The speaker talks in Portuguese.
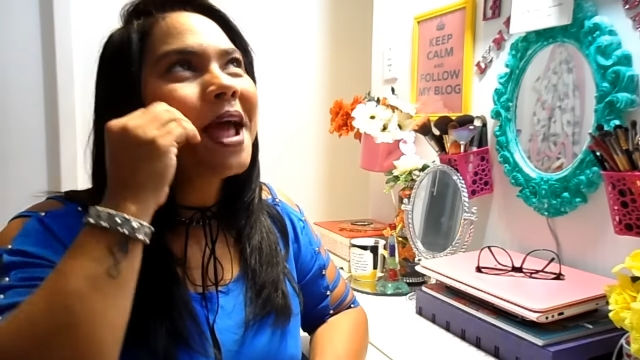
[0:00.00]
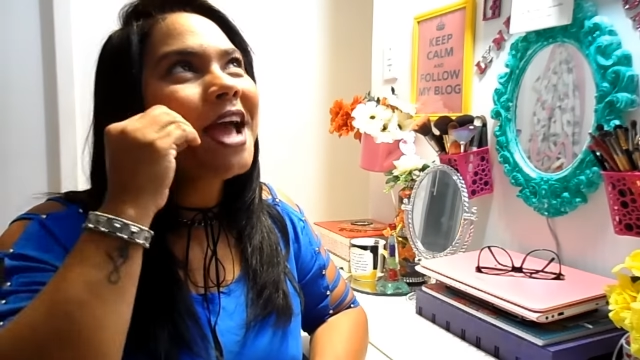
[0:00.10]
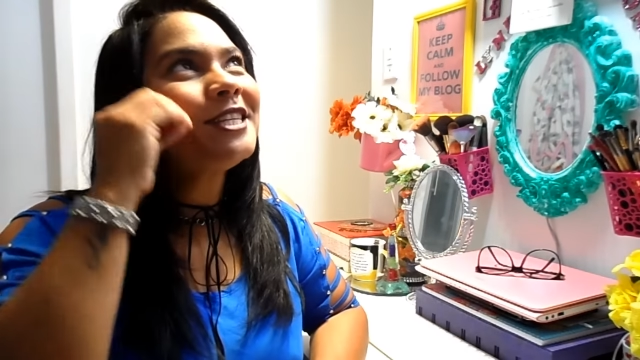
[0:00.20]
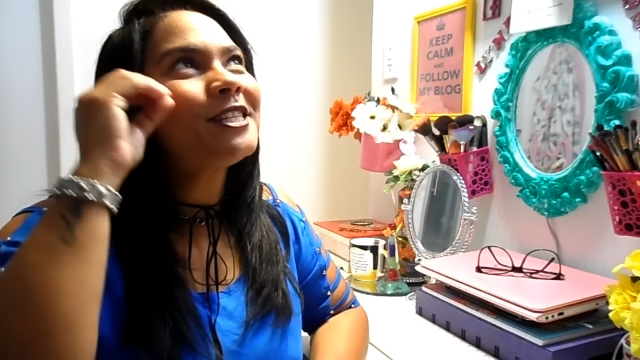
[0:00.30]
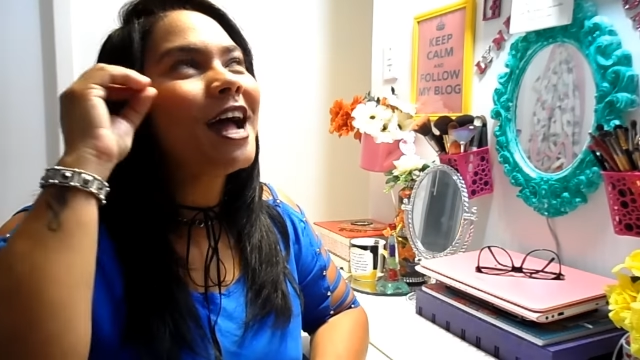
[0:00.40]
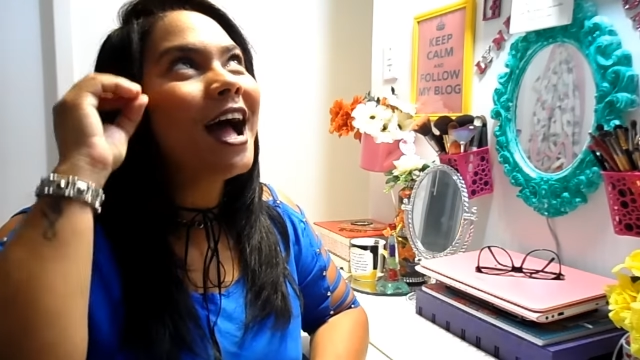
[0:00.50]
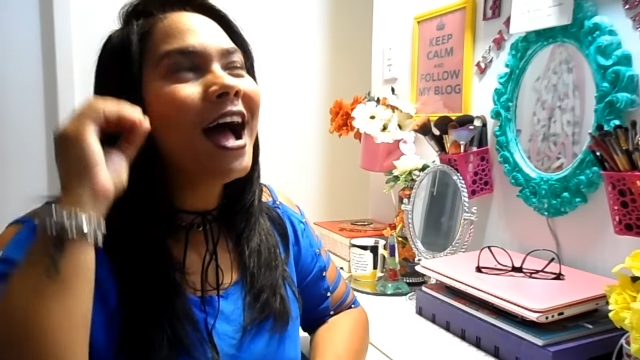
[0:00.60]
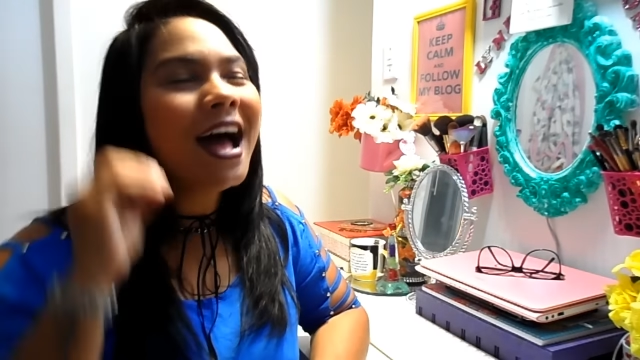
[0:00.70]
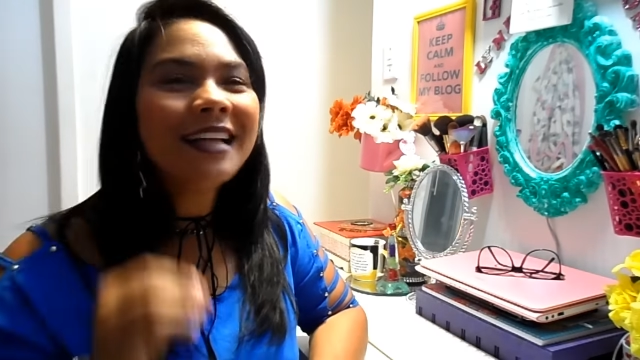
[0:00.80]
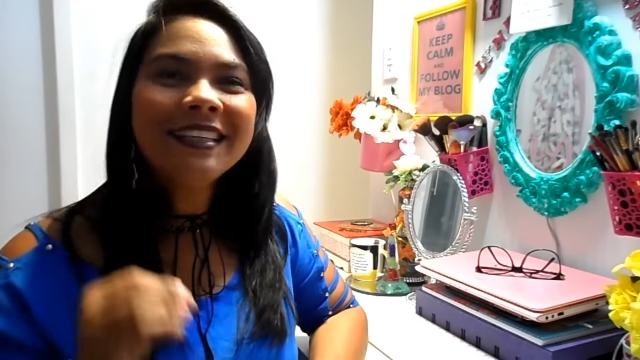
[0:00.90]

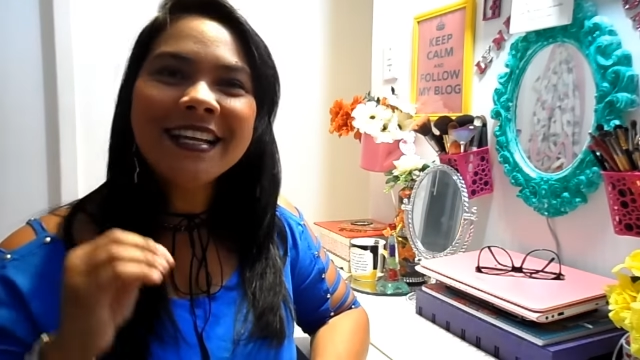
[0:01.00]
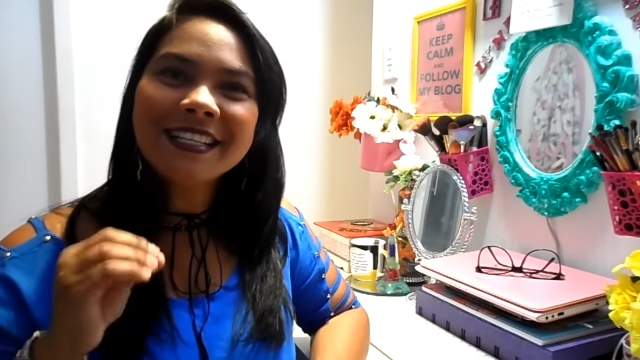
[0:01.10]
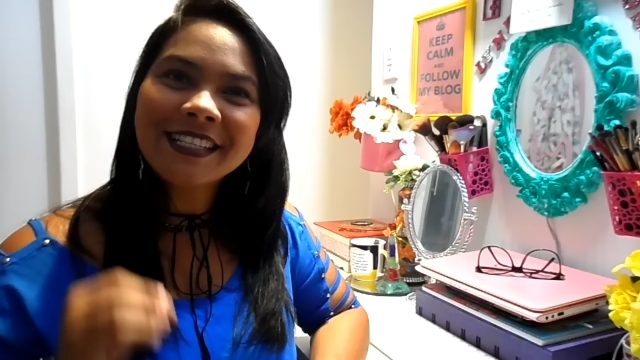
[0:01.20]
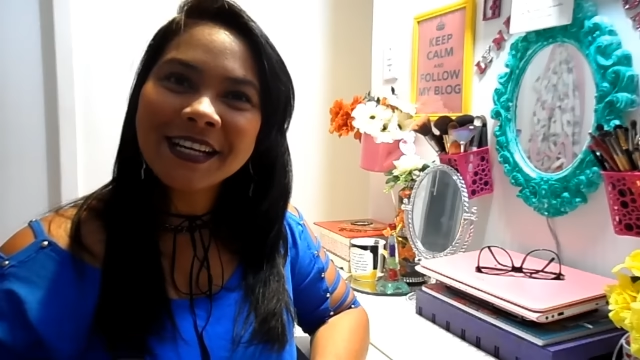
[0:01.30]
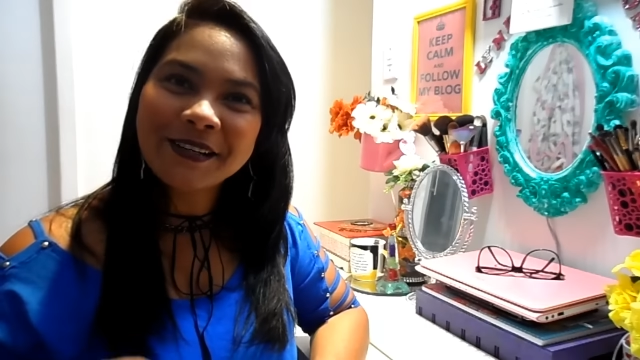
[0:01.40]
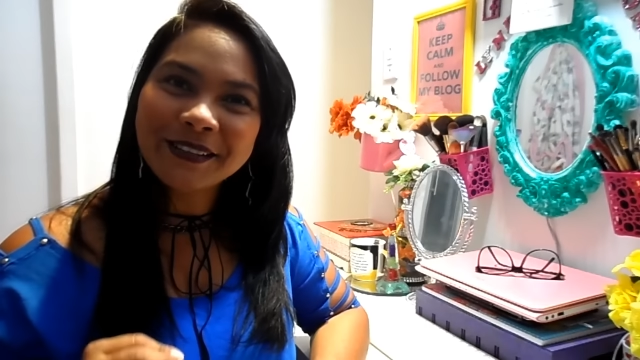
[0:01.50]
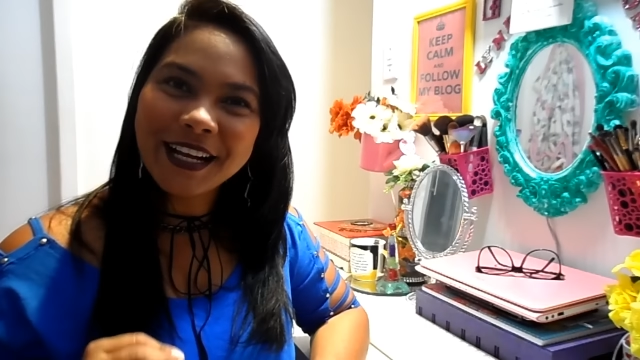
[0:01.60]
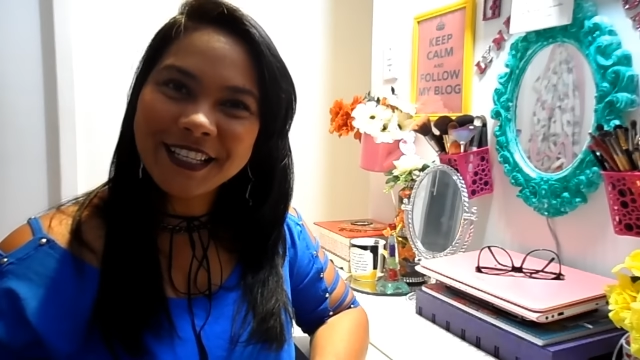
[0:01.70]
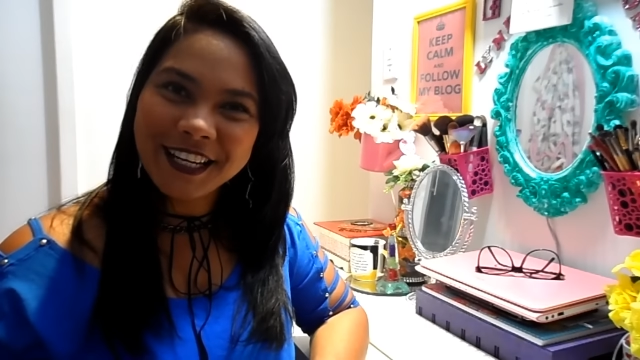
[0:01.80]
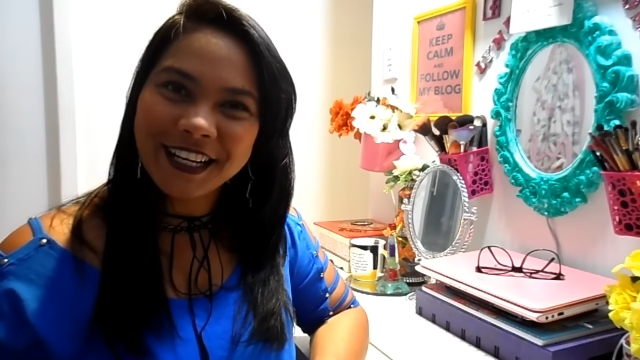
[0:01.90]
Presta atenção
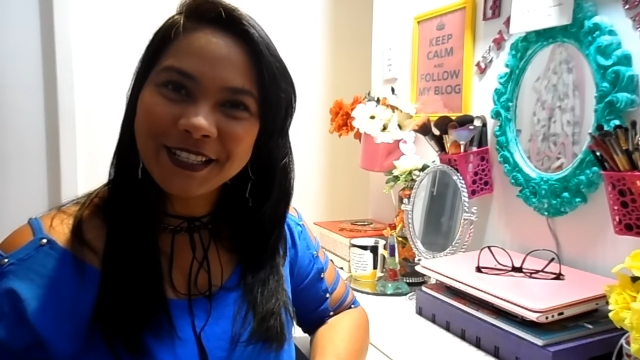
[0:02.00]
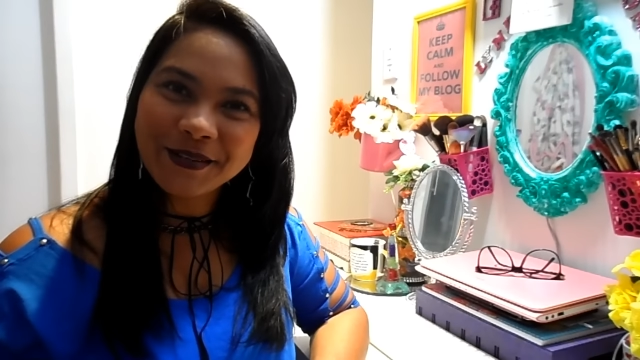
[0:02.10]
na dica